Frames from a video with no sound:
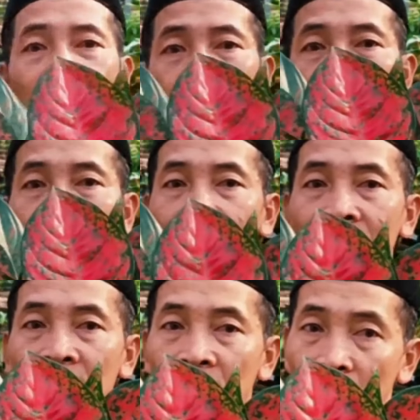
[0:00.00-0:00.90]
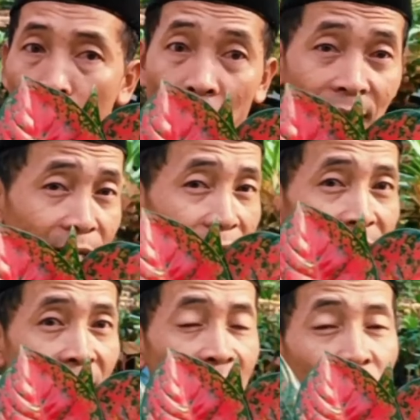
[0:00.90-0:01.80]
ribuan
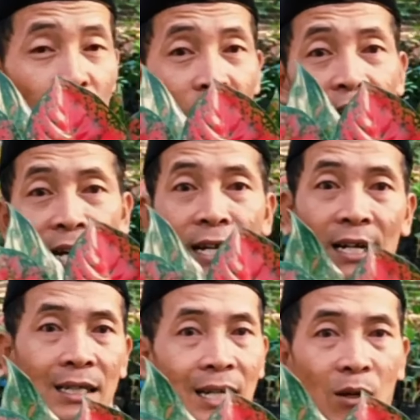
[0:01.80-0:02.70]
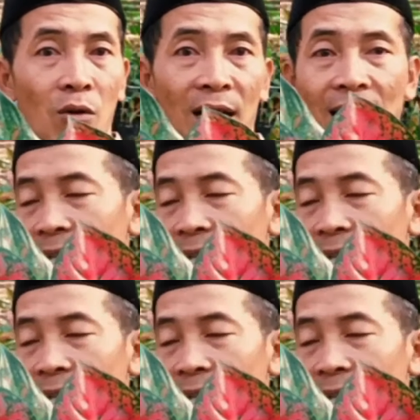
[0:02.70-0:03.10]
warnanya sudah nggak diragukan